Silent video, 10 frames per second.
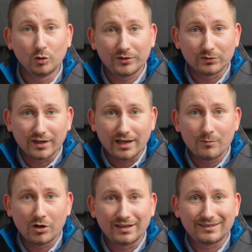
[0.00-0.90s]
Du bist
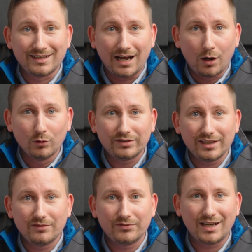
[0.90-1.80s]
Unternehmer und hast eine
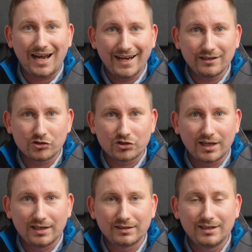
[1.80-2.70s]
Aushilfe
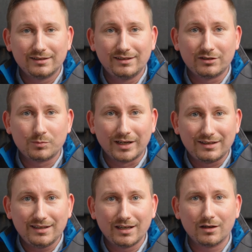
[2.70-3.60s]
eingestellt, die sich bei
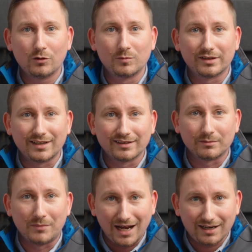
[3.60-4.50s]
dir um das
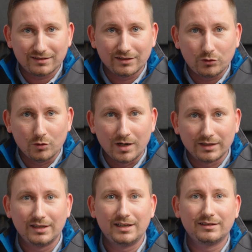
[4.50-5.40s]
ganze Marketing
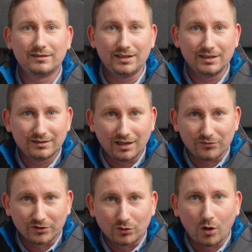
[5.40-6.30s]
kümmert, die
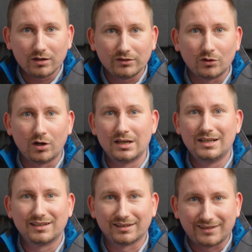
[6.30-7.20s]
dafür sorgen soll,
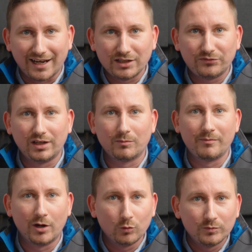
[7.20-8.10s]
dass deine
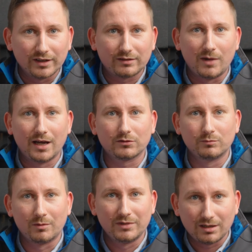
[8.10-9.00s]
Firma mehr Umsatz macht
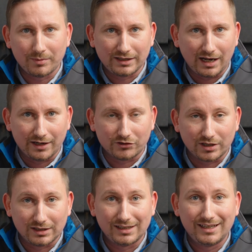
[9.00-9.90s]
und mehr Mitarbeiter
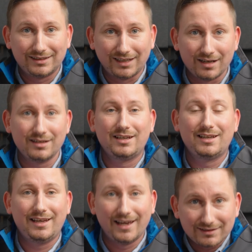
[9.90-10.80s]
einstellt. Dann
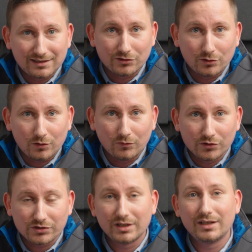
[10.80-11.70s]
herzlichen
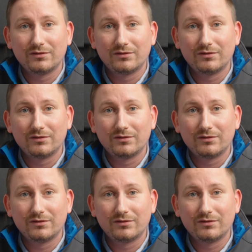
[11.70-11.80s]
Glückwunsch.